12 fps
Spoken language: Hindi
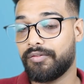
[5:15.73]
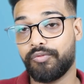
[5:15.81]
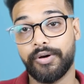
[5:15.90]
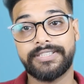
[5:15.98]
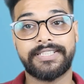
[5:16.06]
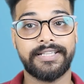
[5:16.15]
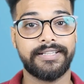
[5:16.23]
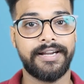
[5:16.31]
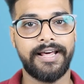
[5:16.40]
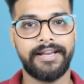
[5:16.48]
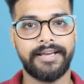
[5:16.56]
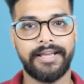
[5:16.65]
वो इसके अंदर
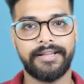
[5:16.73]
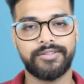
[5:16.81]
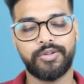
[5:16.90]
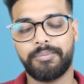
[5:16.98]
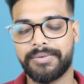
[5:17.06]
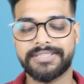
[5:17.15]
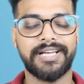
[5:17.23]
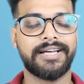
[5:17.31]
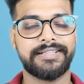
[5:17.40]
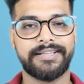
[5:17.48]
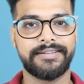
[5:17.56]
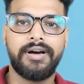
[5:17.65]
डाले गए तो मज़ा
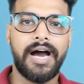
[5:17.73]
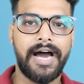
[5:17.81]
आता है